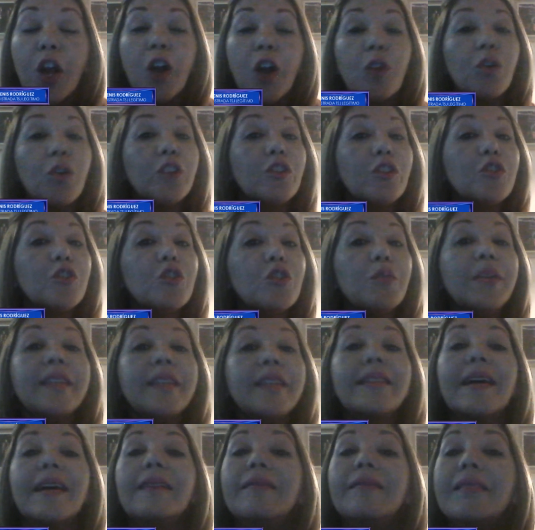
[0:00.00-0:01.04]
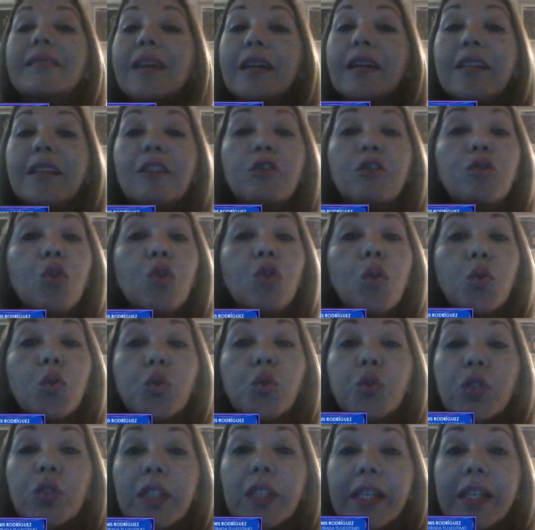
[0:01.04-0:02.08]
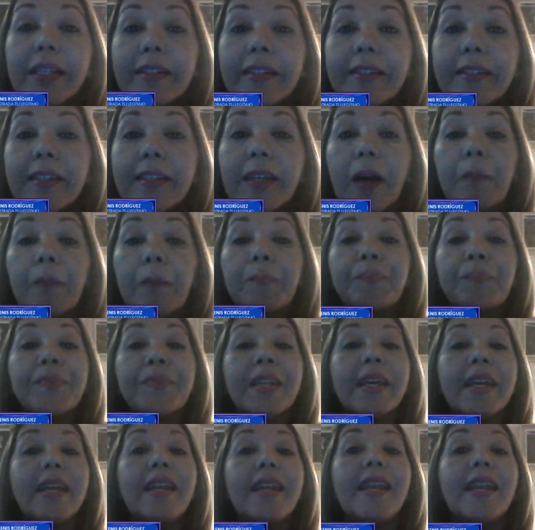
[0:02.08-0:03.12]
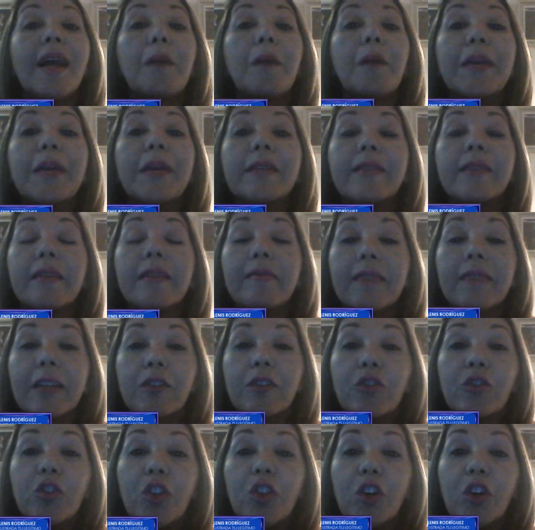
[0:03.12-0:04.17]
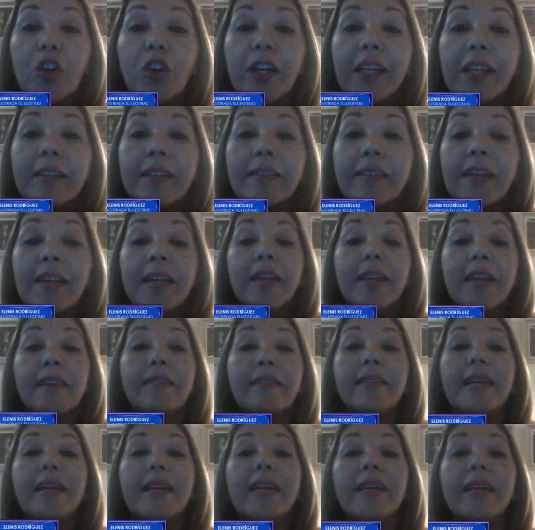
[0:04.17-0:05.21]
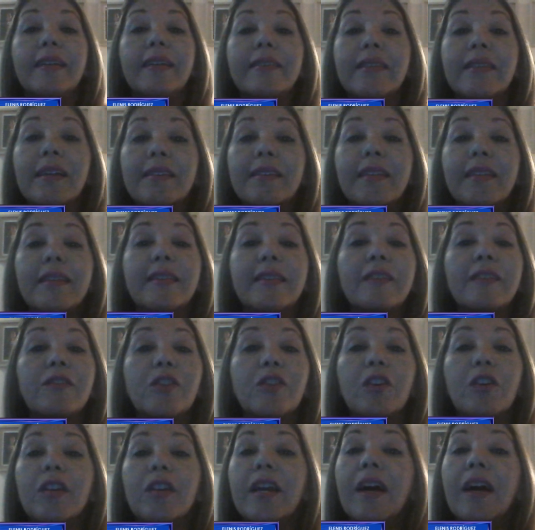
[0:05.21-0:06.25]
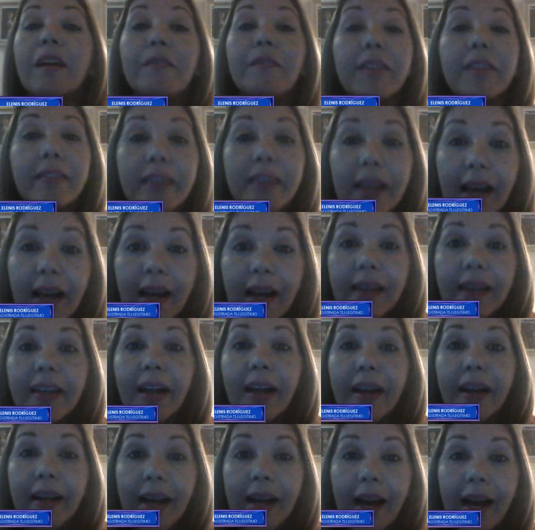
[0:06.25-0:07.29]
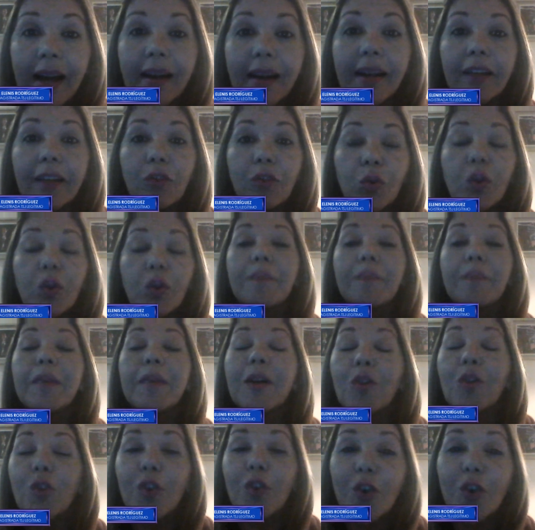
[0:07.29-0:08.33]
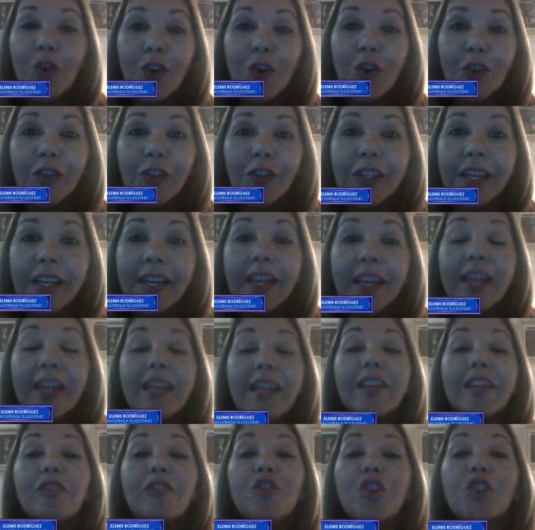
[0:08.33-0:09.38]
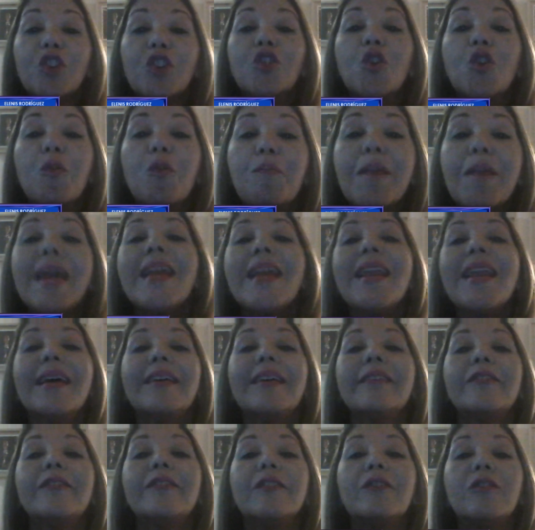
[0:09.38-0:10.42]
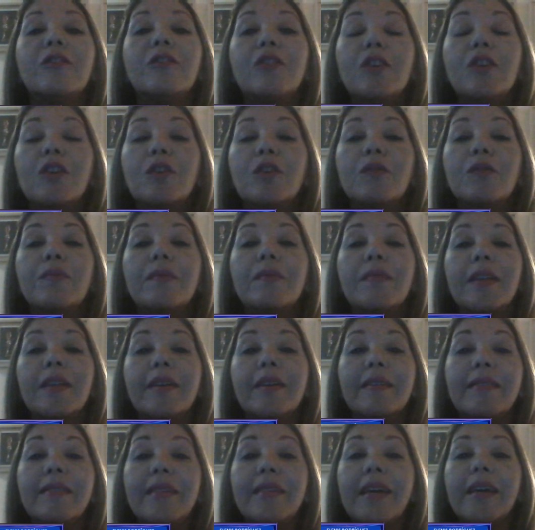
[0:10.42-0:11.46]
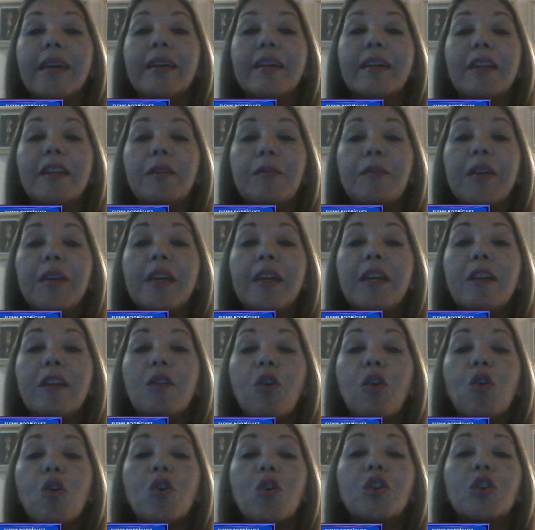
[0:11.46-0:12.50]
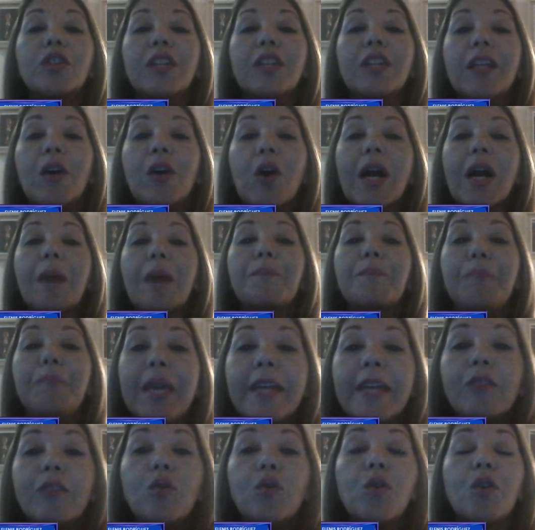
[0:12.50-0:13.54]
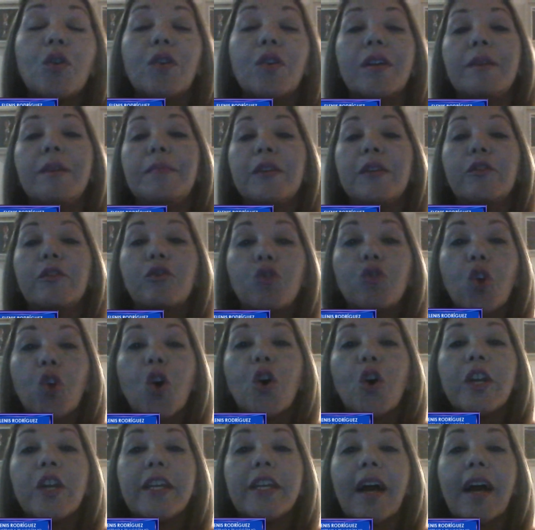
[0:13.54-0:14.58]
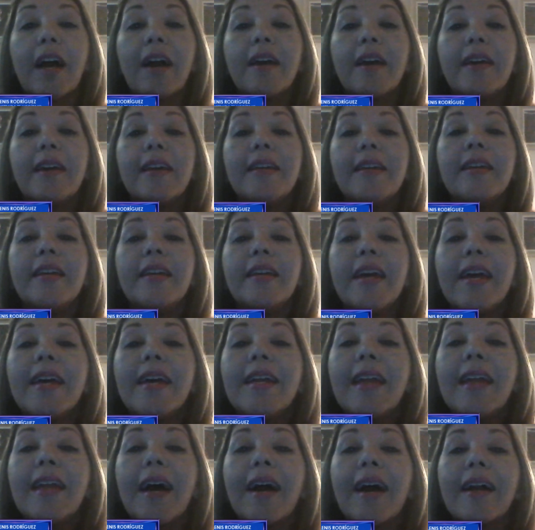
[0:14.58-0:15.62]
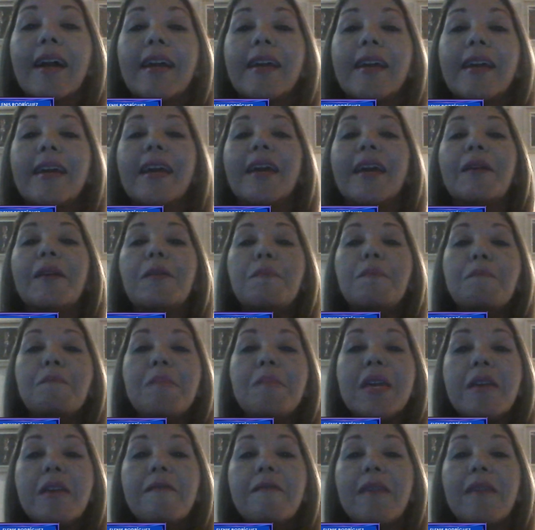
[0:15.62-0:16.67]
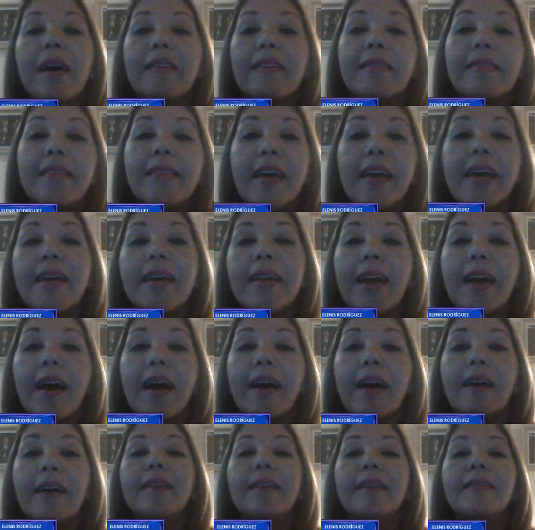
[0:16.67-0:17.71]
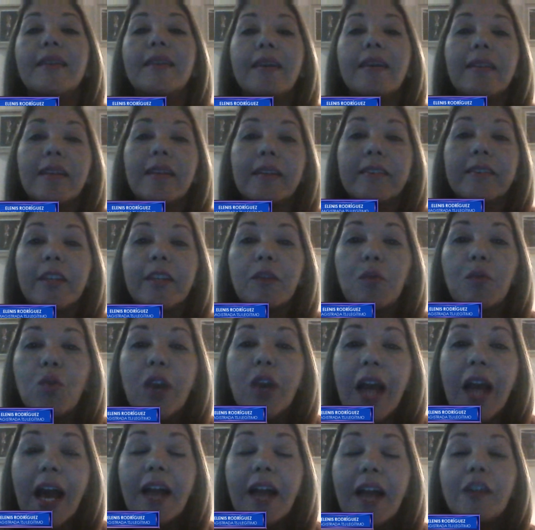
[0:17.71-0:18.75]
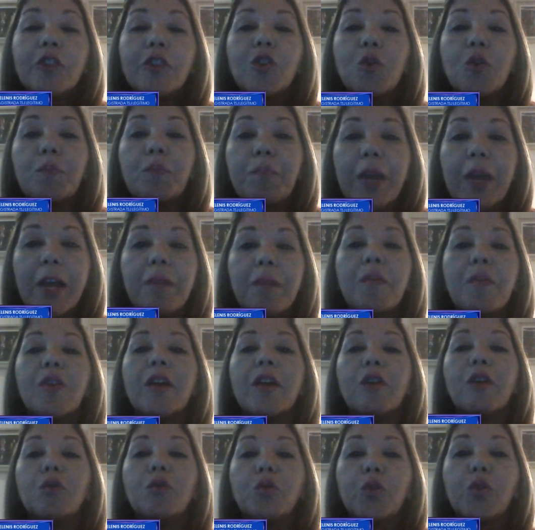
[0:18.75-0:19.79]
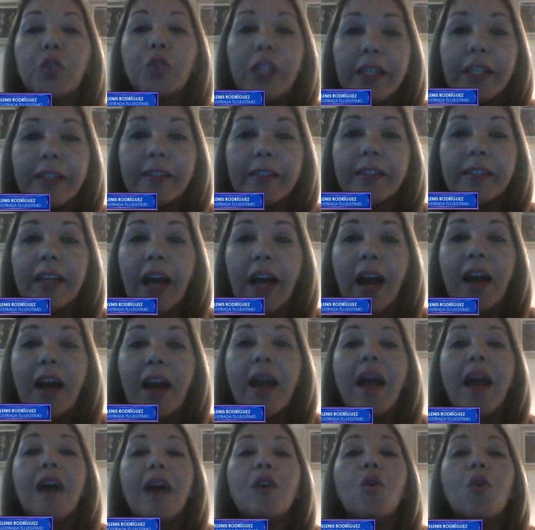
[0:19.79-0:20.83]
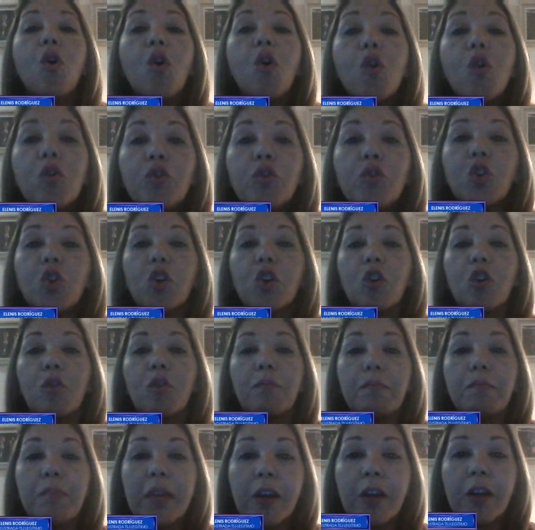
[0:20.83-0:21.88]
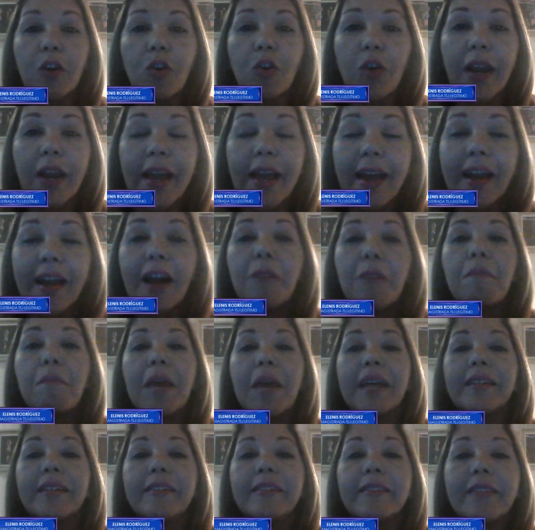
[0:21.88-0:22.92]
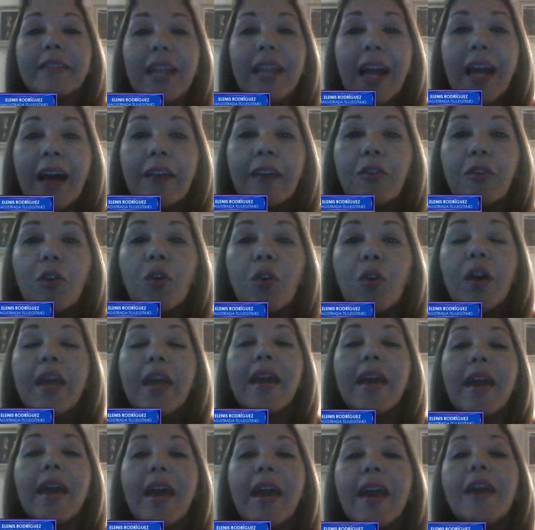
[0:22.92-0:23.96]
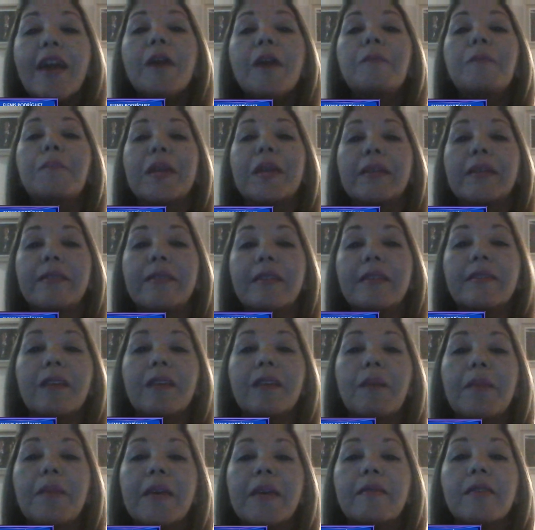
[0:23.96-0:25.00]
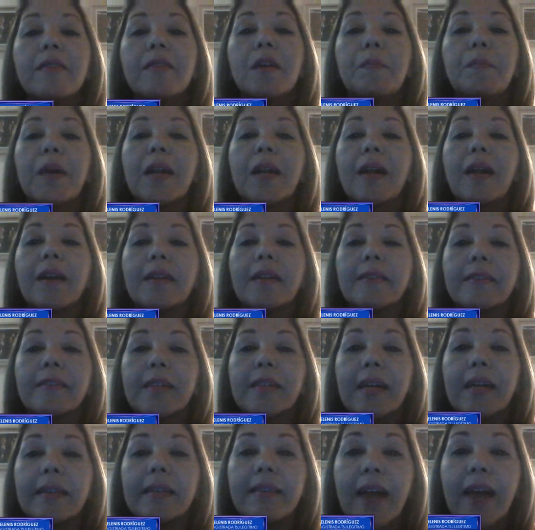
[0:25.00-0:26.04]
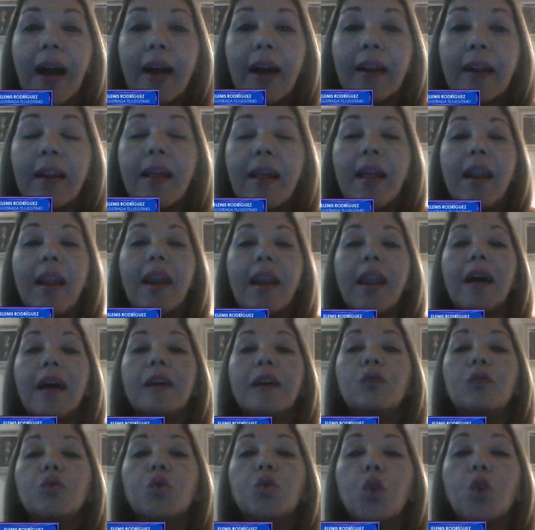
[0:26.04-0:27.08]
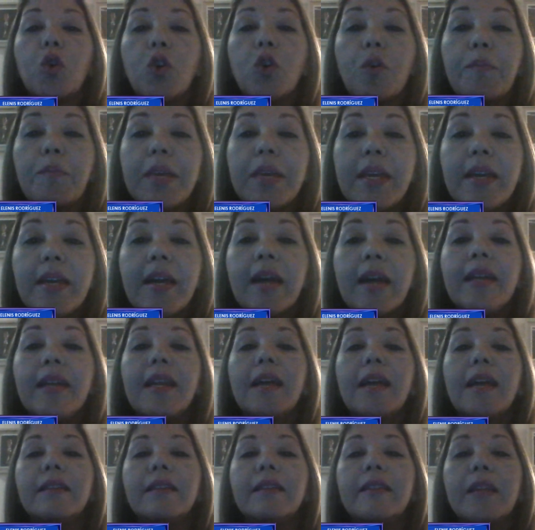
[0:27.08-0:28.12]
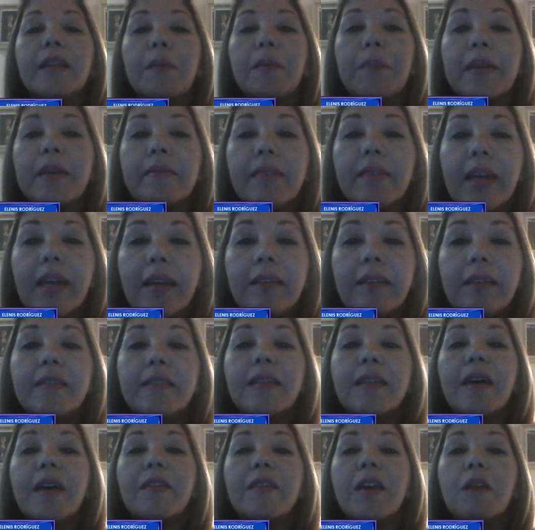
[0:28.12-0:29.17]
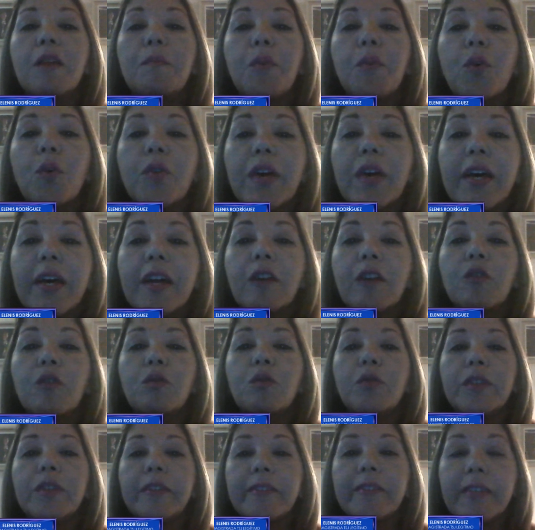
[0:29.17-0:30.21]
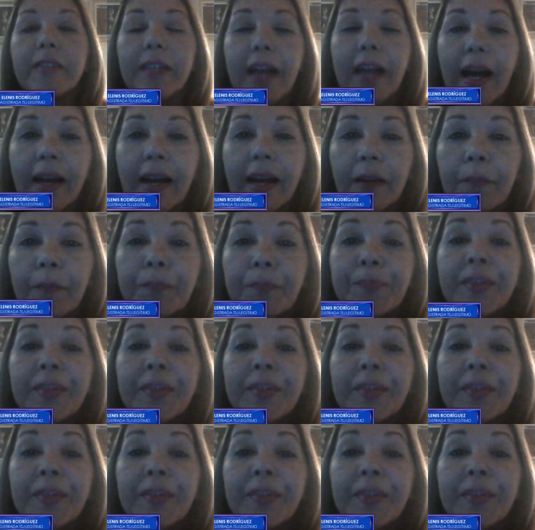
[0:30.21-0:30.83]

Cuando yo vi tantas injusticias en las presentaciones de esas detenciones arbitrarias, Carla, tú que me conoces, yo tomé la decisión Describir otro capítulo de mi historia y era que mi bandera desde el Tribunal Supremo de Justicia junto con mis colegas magistrados es precisamente para rescatar la autonomía y la independencia del Poder Judicial,